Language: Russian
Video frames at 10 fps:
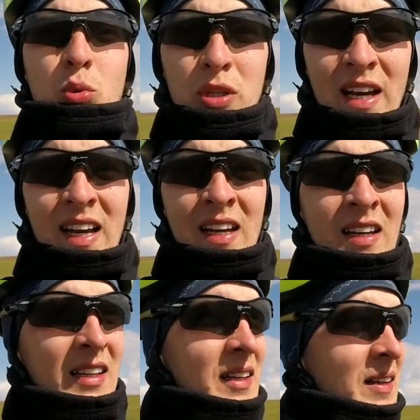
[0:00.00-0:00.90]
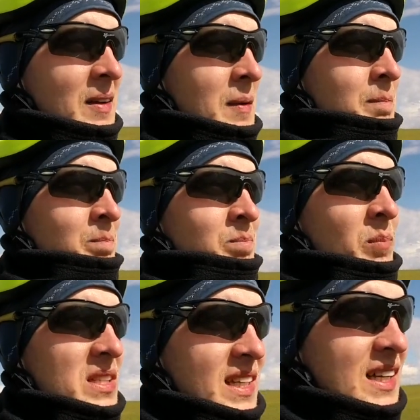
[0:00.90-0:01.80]
туда.
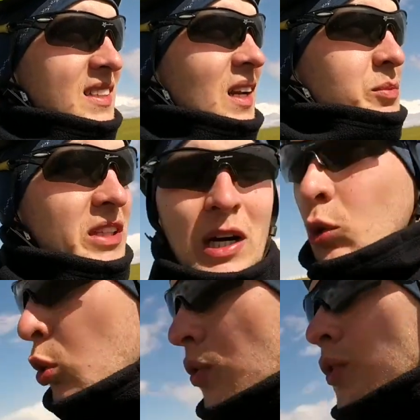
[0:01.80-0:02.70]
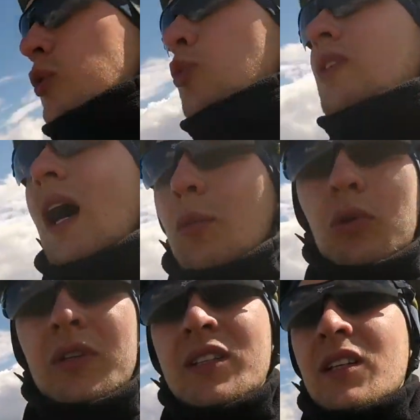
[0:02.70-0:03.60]
Подсказали мне дорогу вон туда,
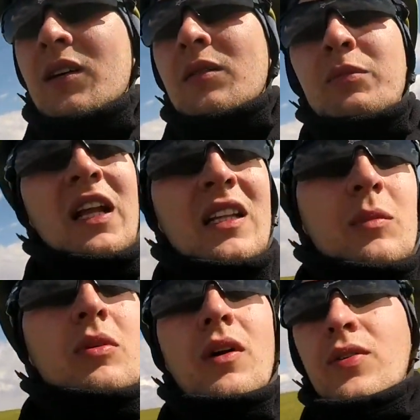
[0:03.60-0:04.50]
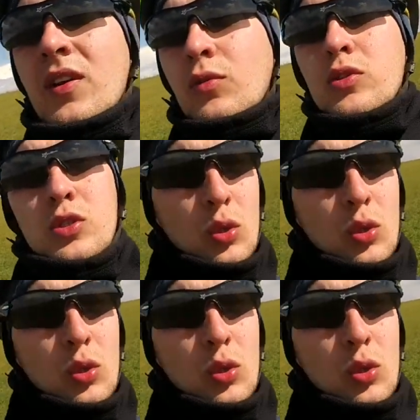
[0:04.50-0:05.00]
мол, иди. Мне надо было вообще вот с